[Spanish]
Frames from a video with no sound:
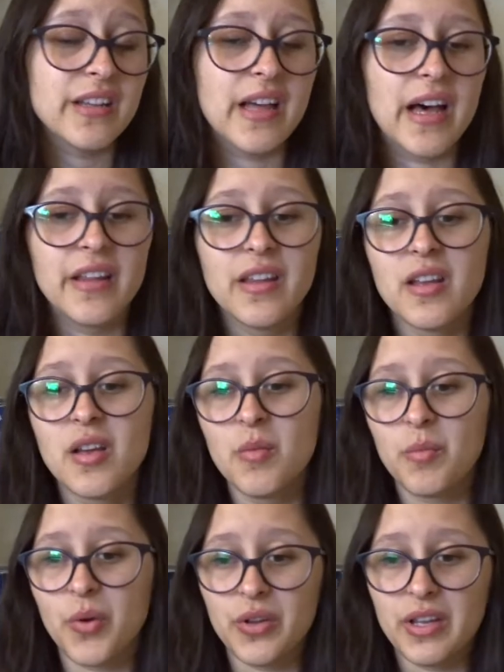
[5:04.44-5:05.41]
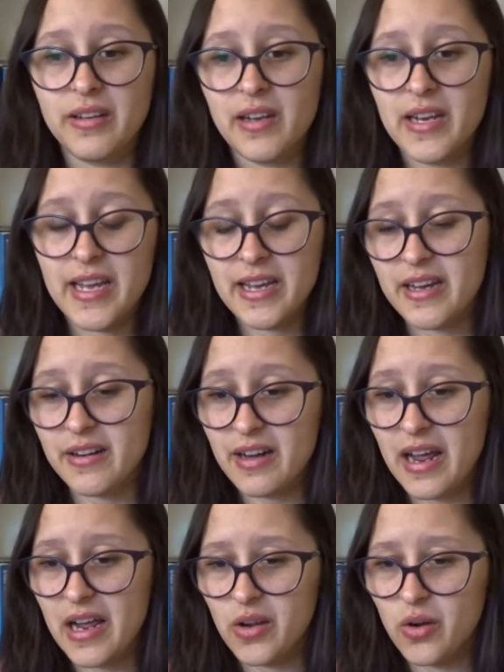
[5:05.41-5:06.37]
edad, podés leer
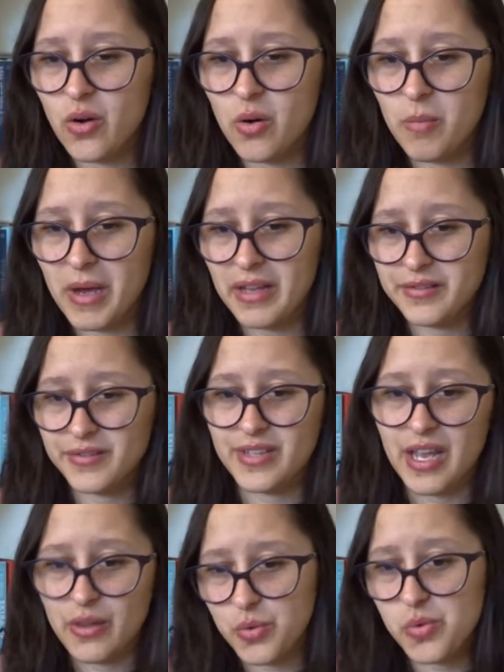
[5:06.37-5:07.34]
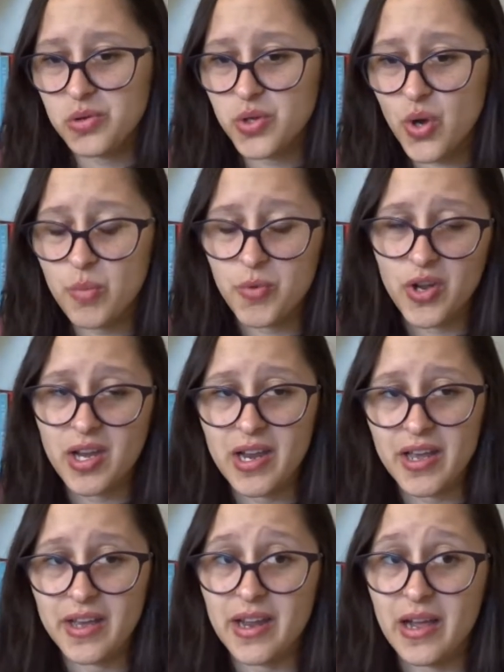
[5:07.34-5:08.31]
algo más de adulto o podés
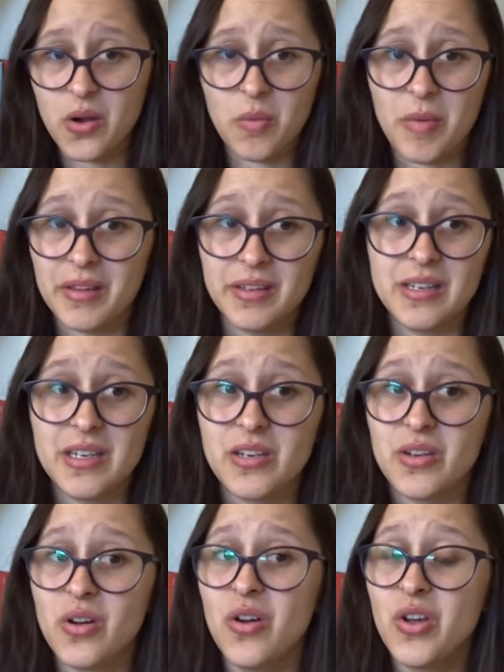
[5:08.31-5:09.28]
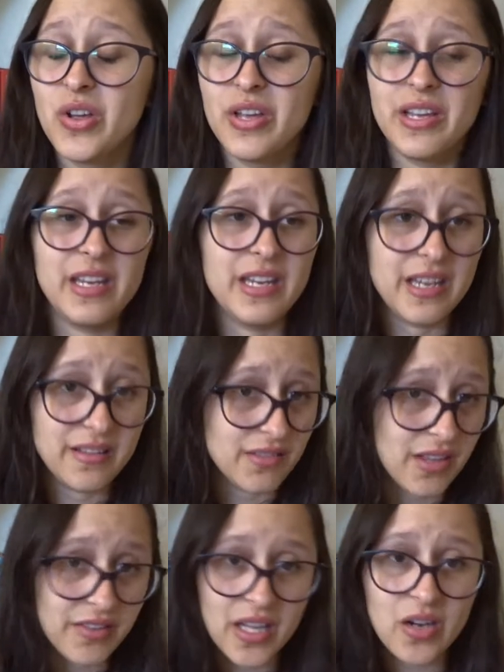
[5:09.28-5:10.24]
leer algo más de niño y
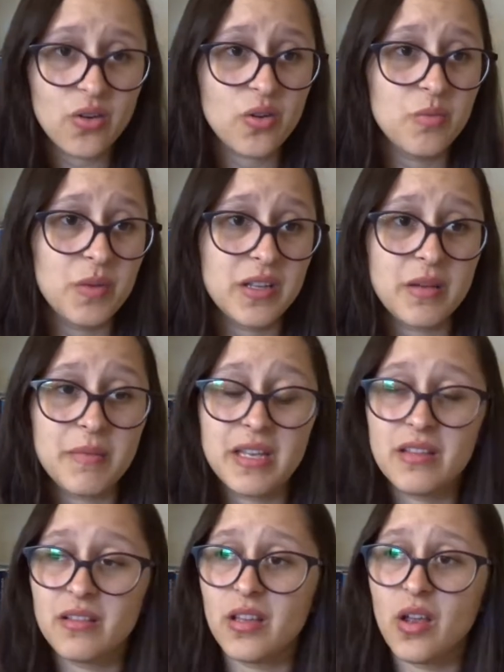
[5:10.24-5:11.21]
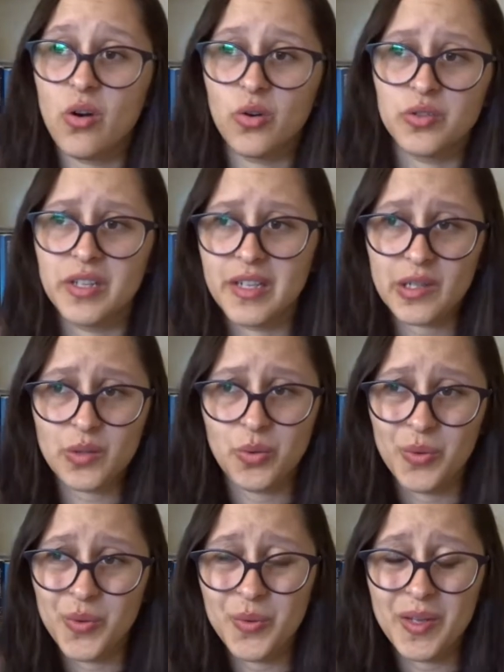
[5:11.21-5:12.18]
entenderlo completamente o tener
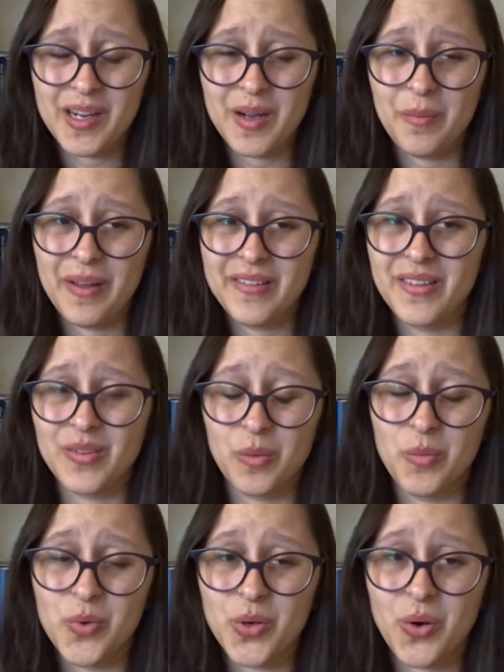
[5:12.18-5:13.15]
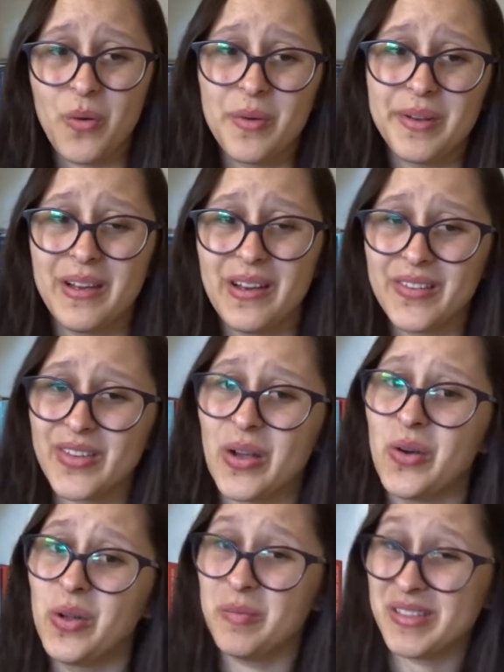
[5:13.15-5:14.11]
tus dudas capaz si sos muy joven y lees
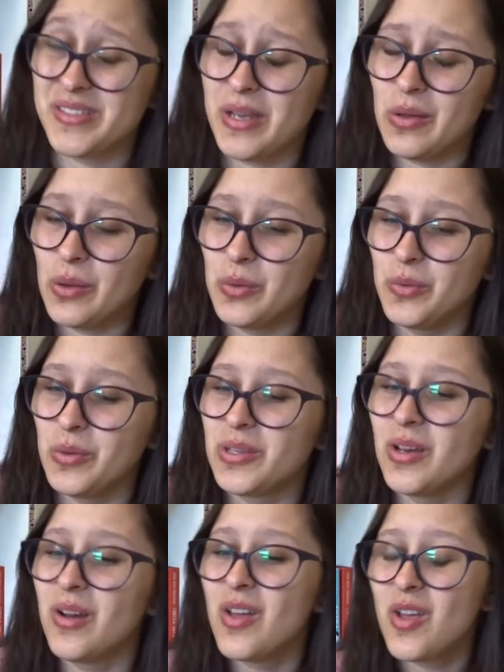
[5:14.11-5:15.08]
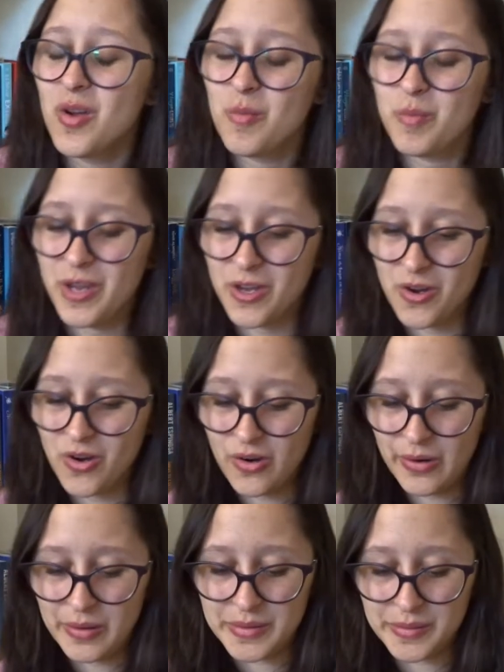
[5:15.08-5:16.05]
algo demasiado adulto,
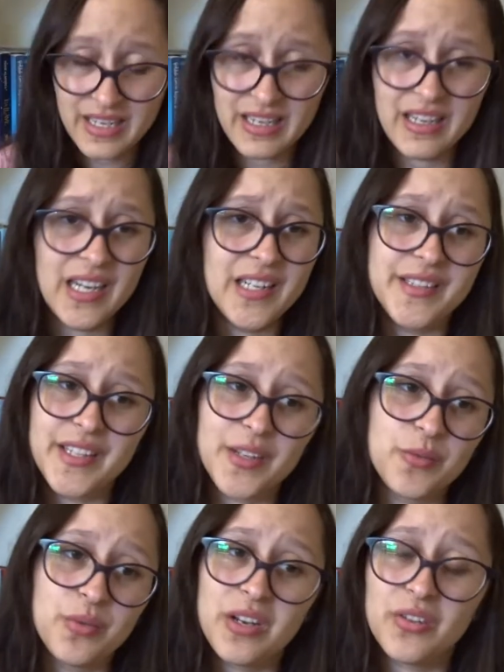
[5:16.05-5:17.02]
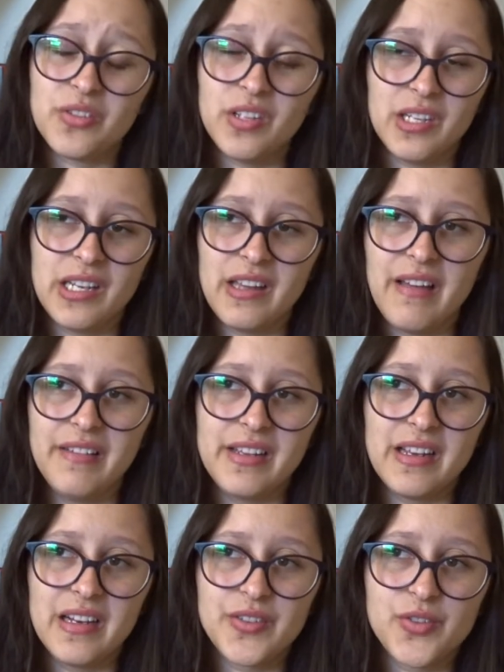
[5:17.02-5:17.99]
pero eh, la literatura no tiene edad
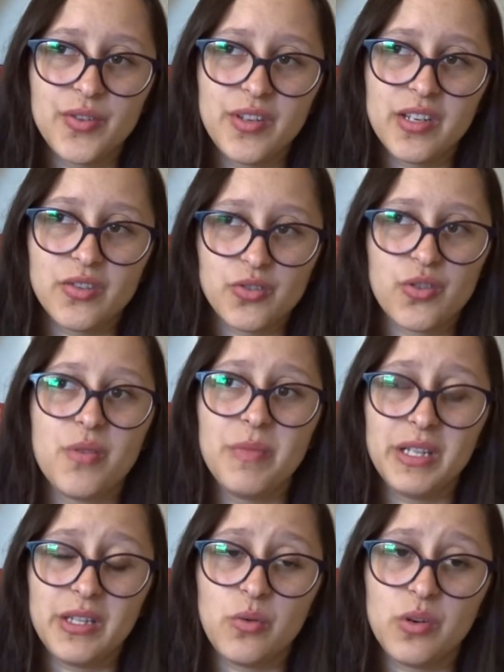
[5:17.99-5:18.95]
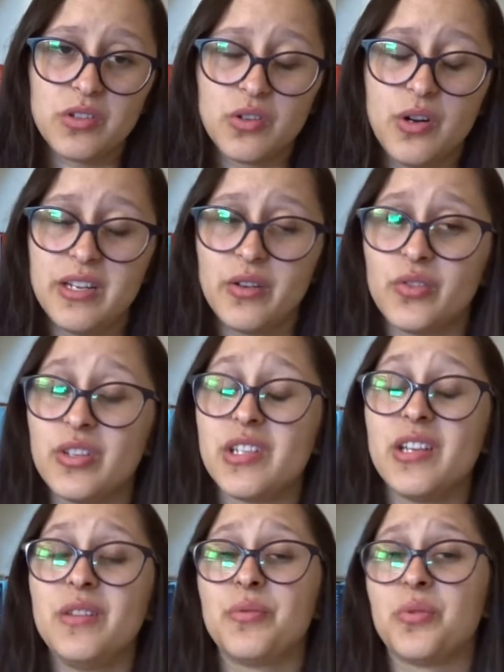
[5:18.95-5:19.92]
y el hecho de que yo con 24 años
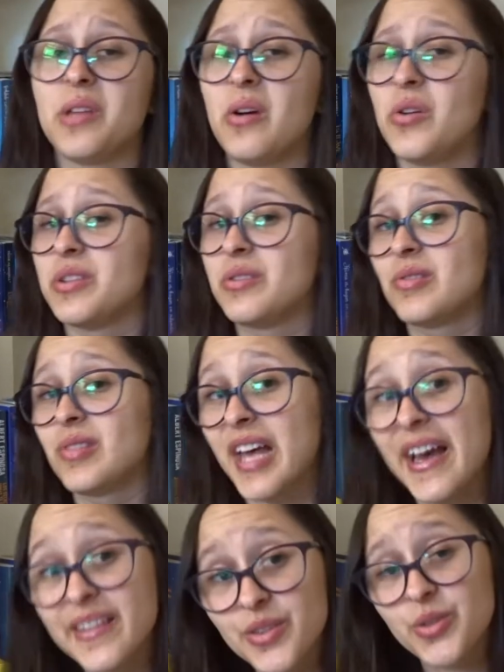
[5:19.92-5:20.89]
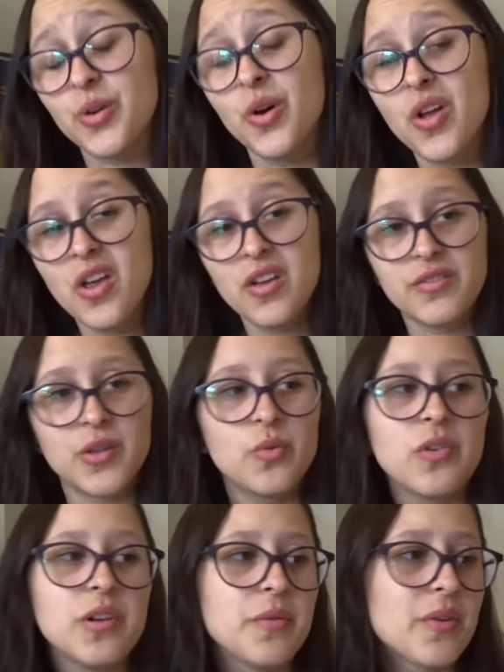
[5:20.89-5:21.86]
haya disfrutado tanto de
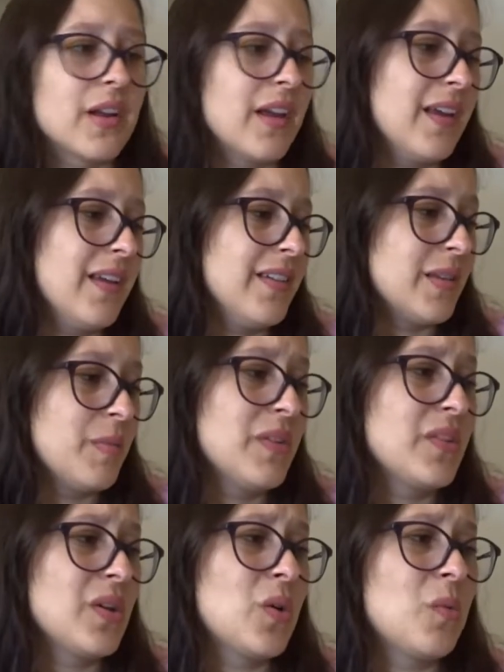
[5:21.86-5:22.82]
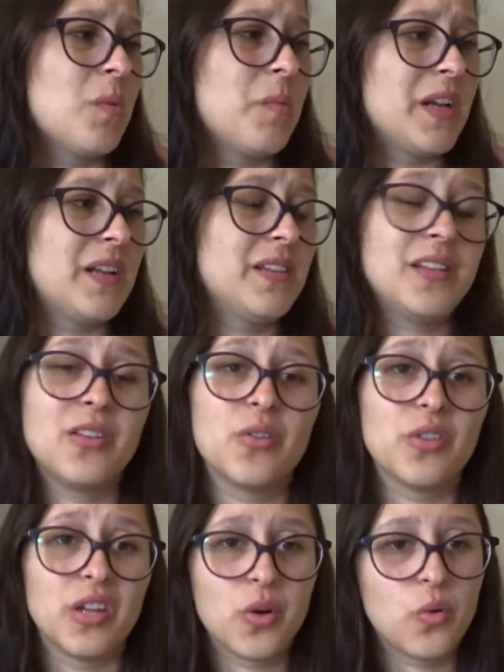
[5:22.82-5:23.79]
un libro que está pensado como para
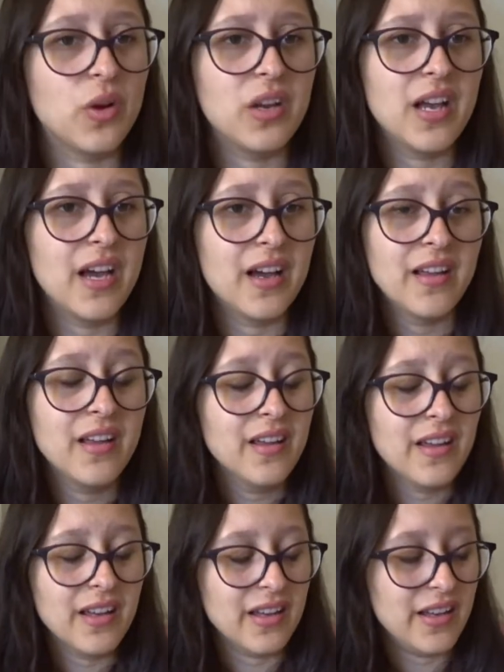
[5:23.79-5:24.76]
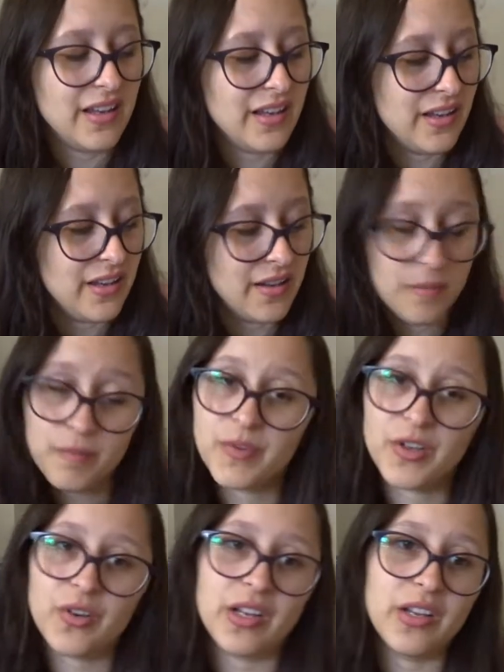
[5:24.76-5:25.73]
niños de escuela, eh,
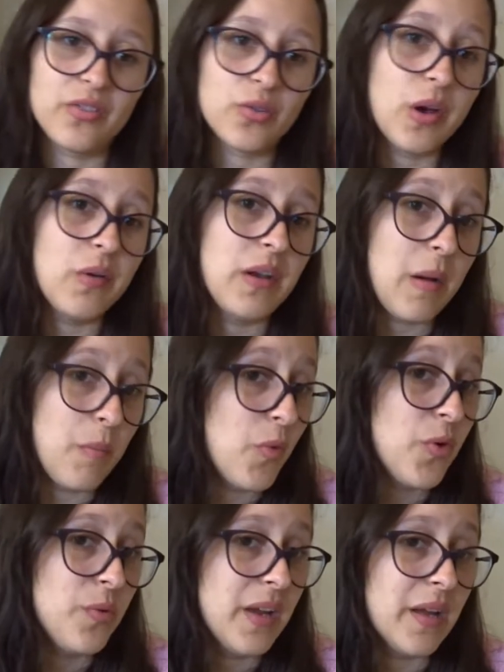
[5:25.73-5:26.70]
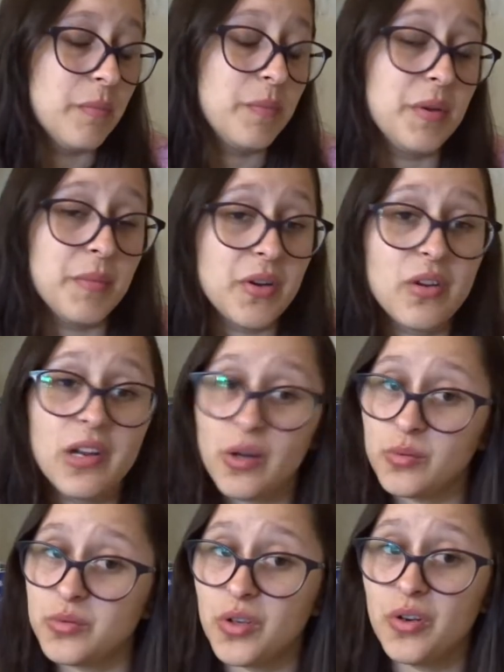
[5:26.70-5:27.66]
creo que eso habla muy bien. Primero de la
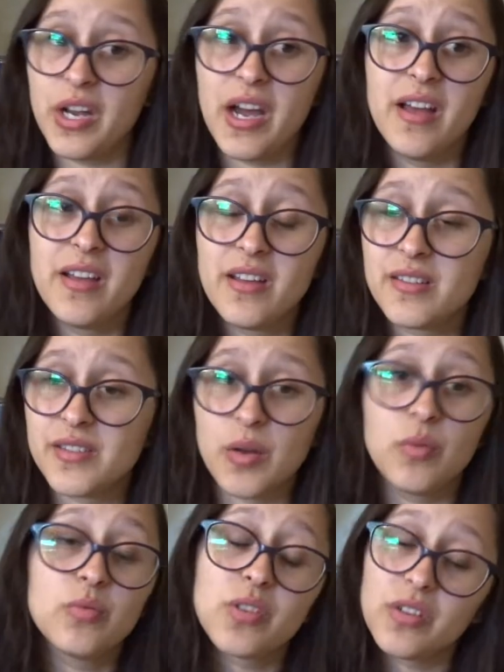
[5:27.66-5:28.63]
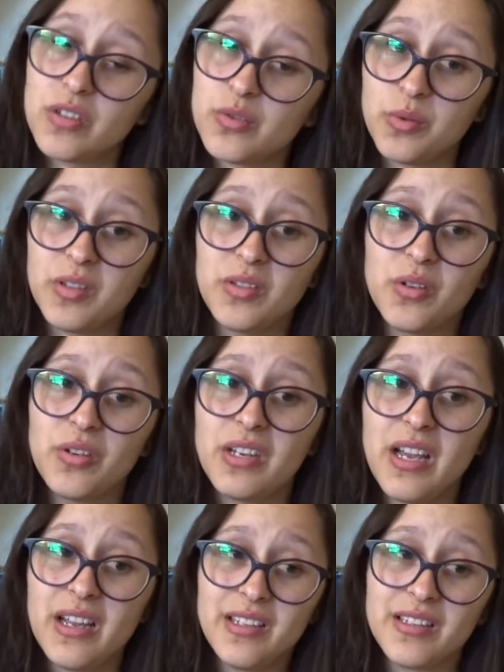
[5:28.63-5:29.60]
autora, segundo de su
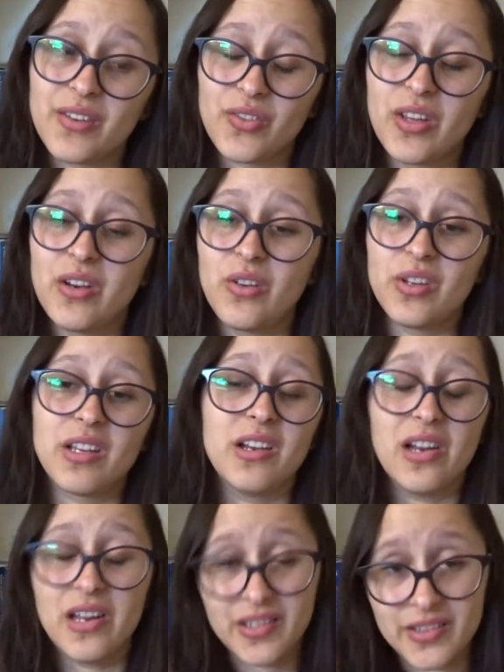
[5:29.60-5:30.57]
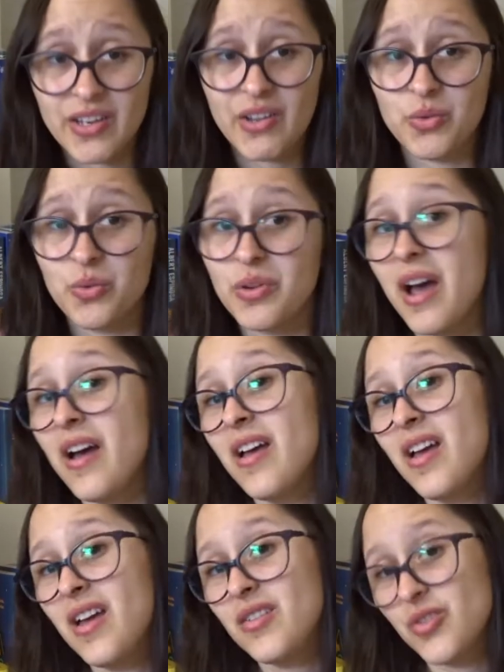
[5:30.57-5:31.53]
historia y tercero de que la literatura
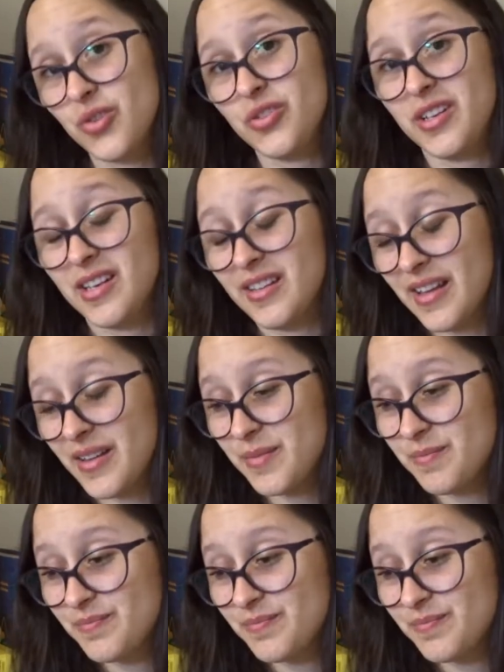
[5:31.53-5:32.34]
no tiene edad.